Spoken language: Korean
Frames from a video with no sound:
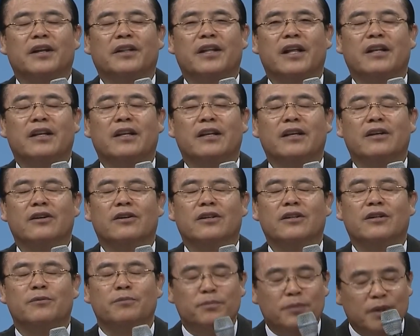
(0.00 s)
된
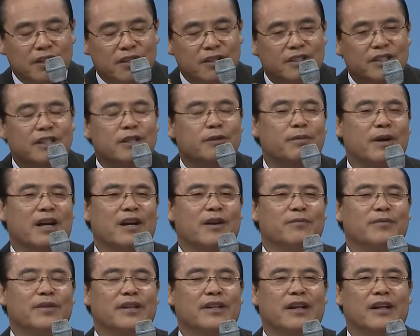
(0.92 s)
걸 믿으시기
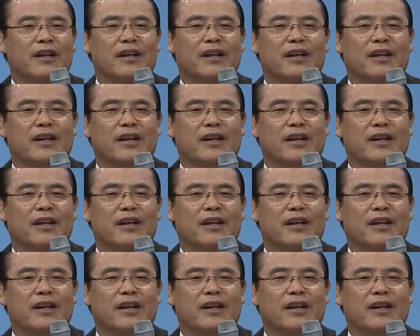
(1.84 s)
바랍니다